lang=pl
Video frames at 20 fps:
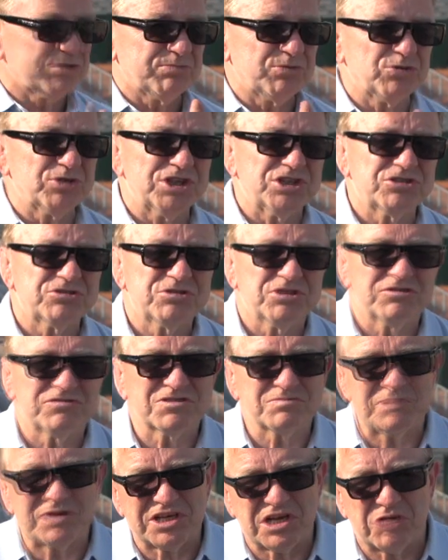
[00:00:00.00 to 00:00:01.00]
gdzie był kiedyś
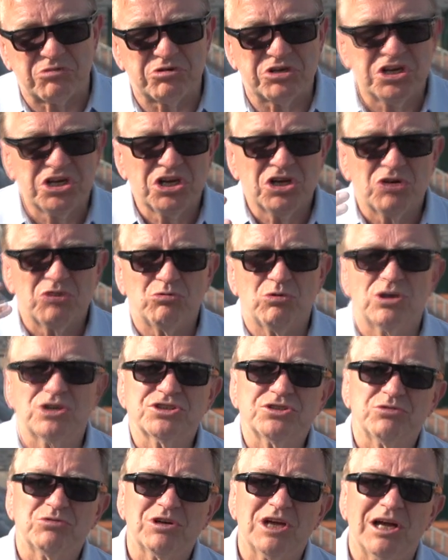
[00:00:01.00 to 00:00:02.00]
wspaniały
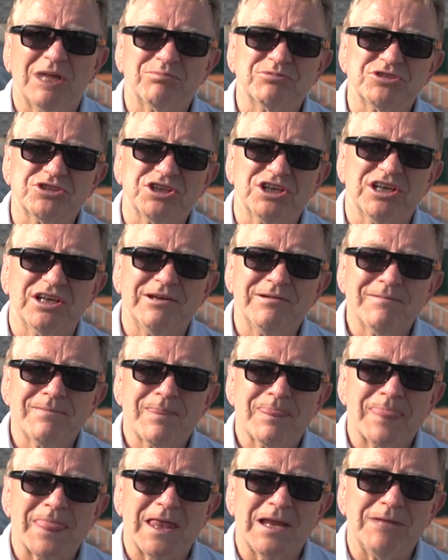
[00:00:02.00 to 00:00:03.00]
Warsaw Cup, gdzie
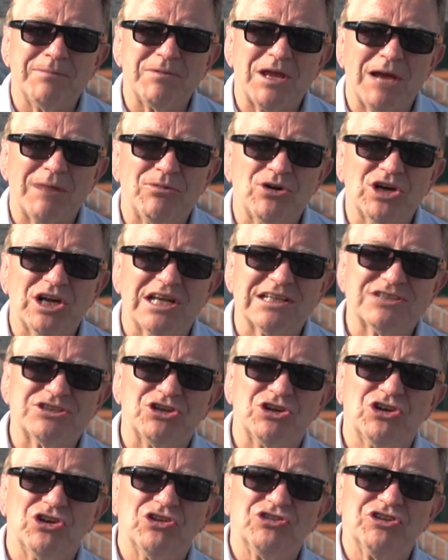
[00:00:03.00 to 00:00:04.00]
e, miałem
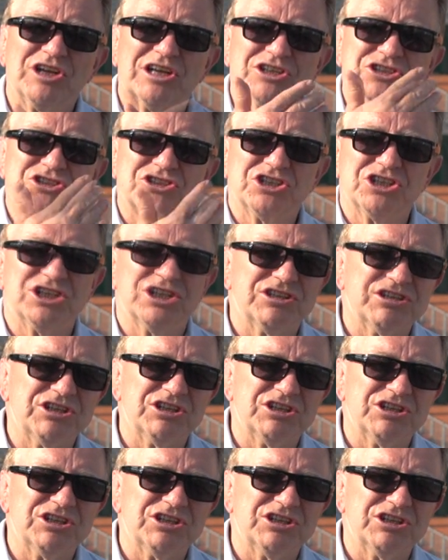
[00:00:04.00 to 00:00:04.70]
okazję oglądać e,